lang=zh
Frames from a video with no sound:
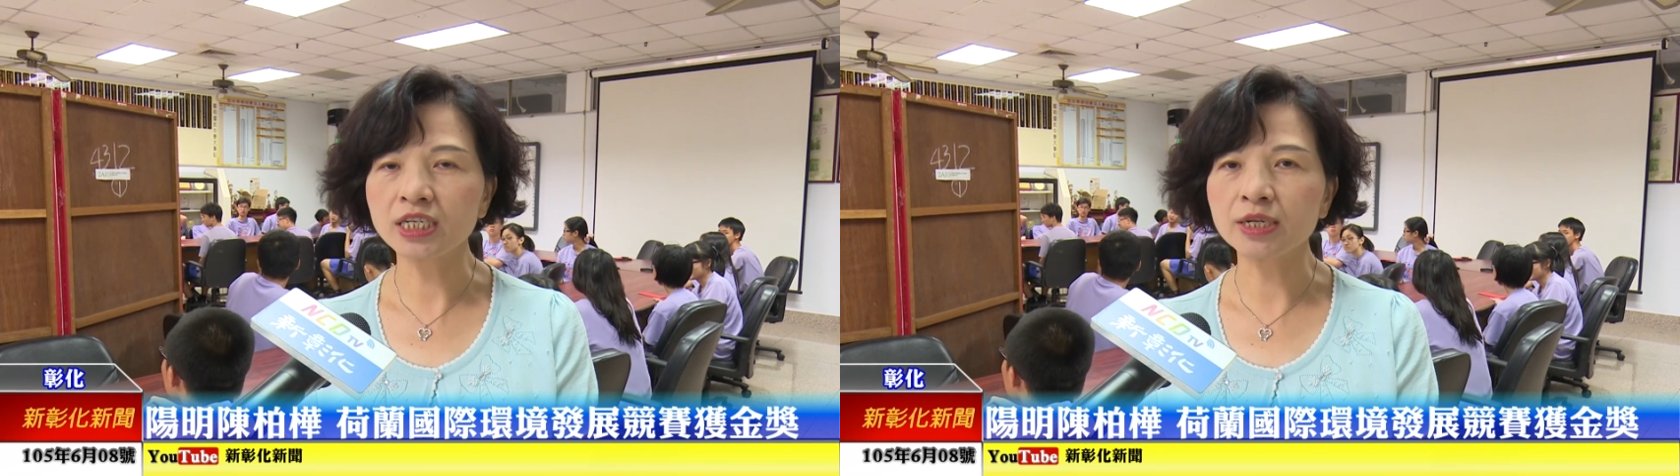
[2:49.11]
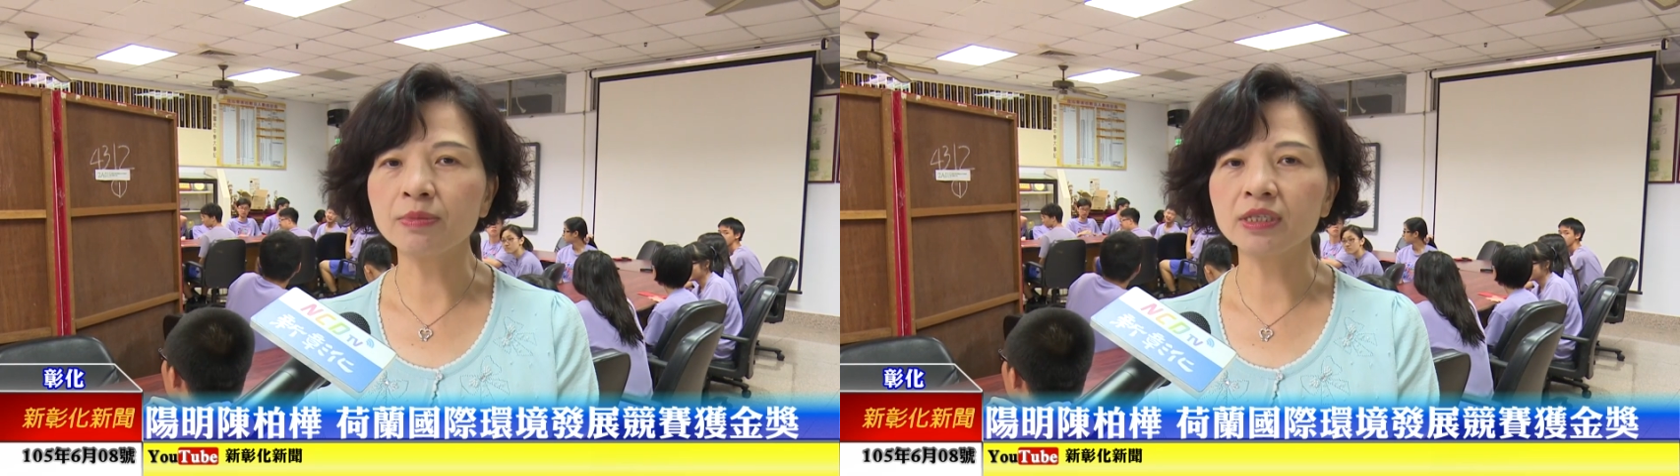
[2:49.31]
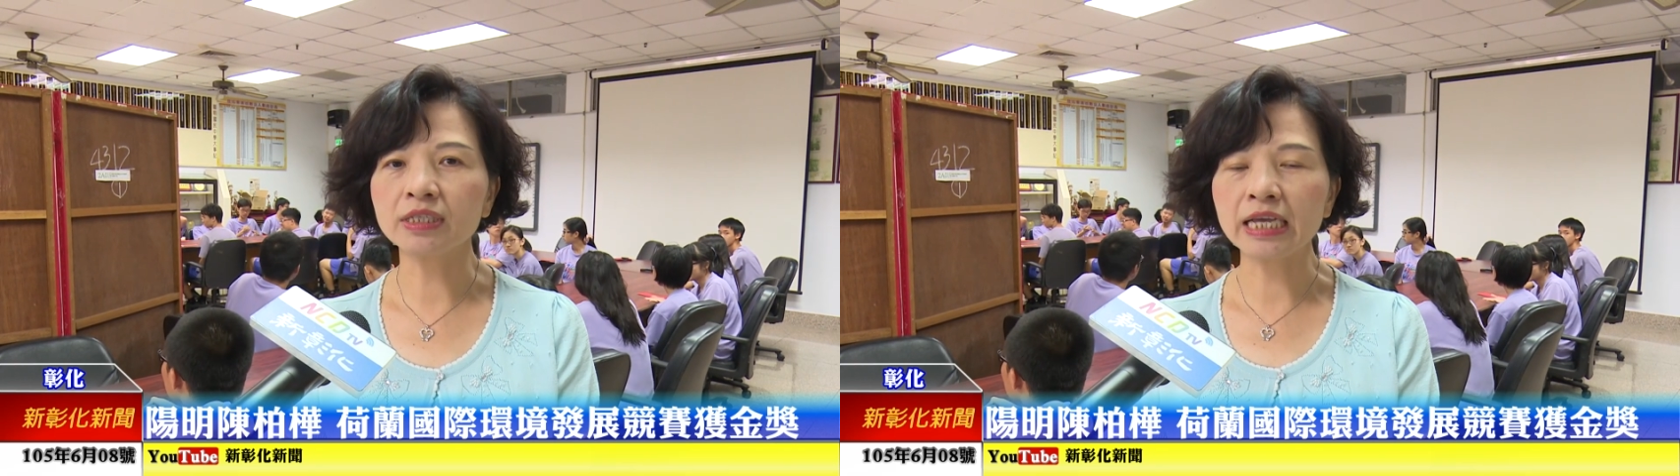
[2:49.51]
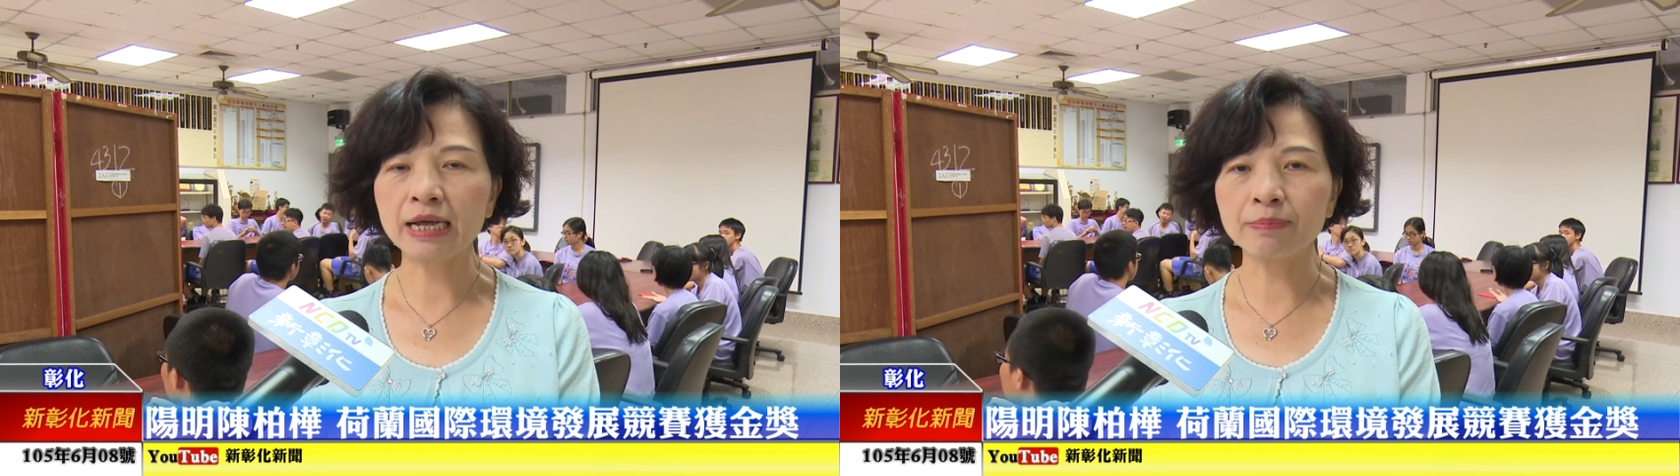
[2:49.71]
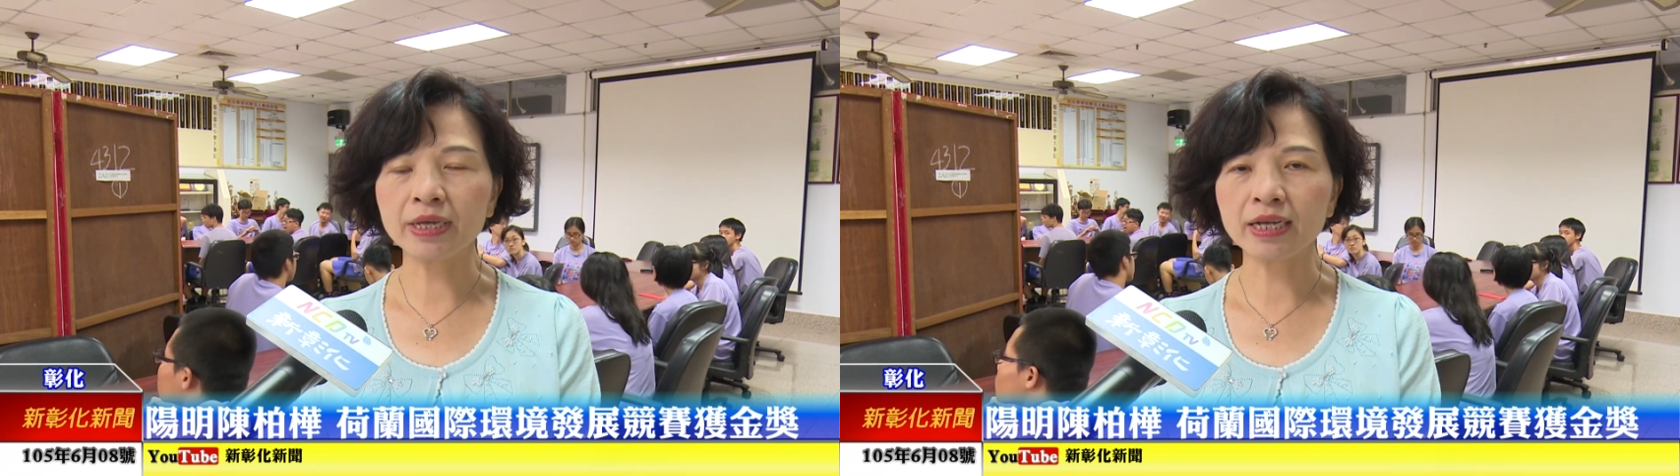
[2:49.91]
生们
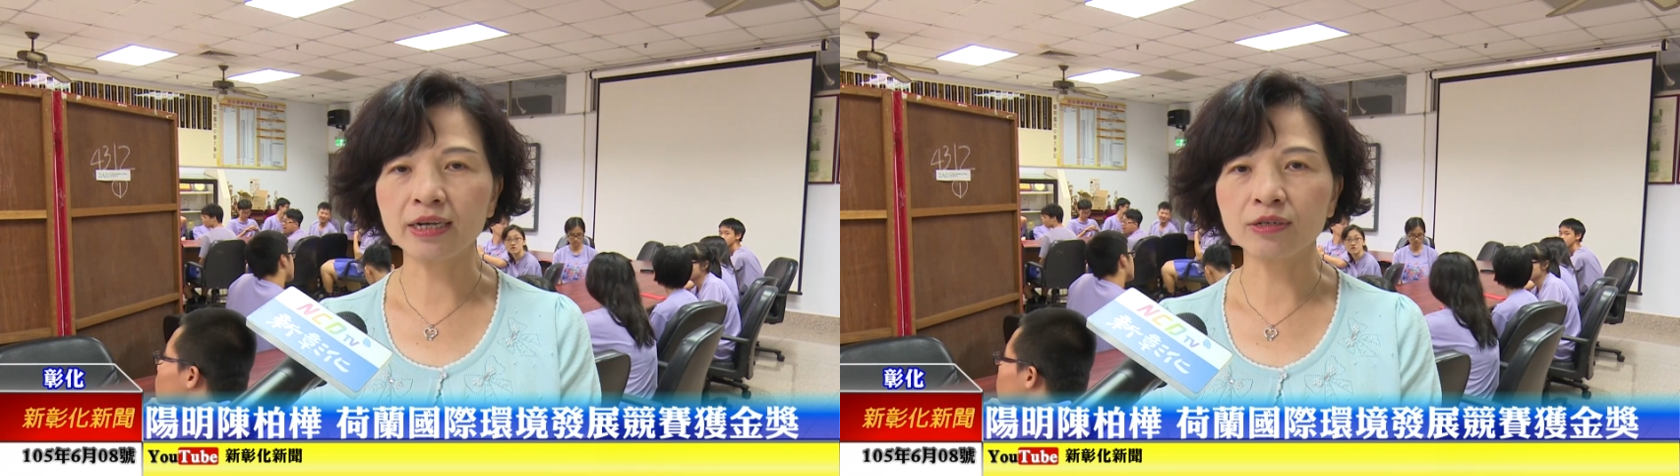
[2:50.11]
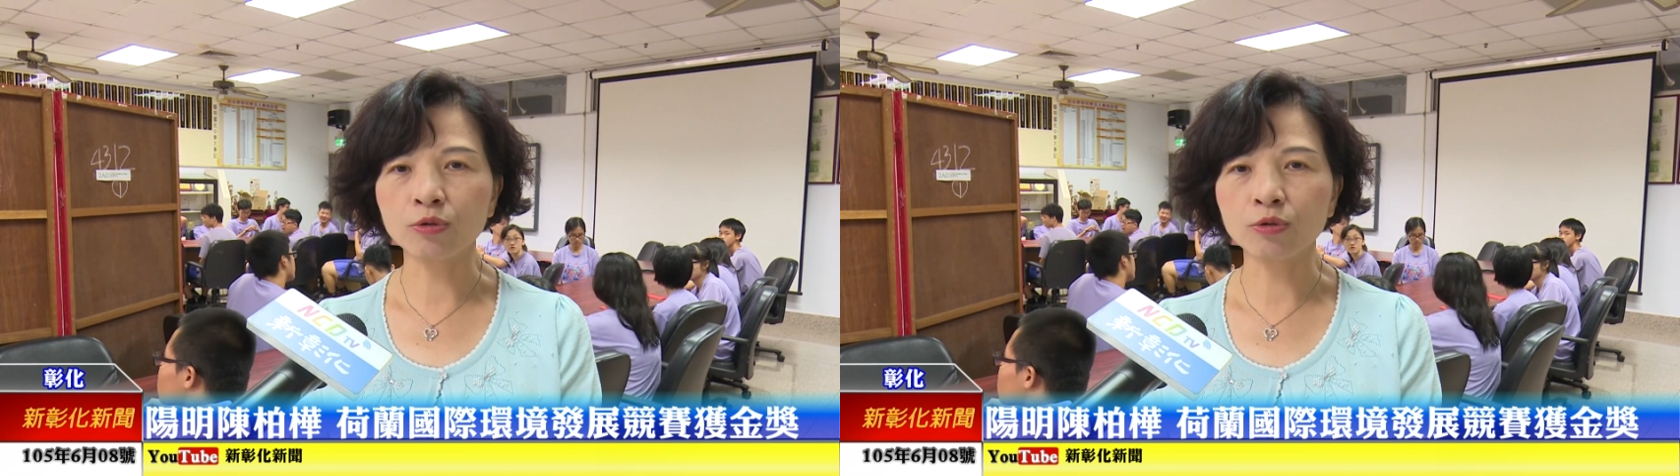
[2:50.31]
大家倍感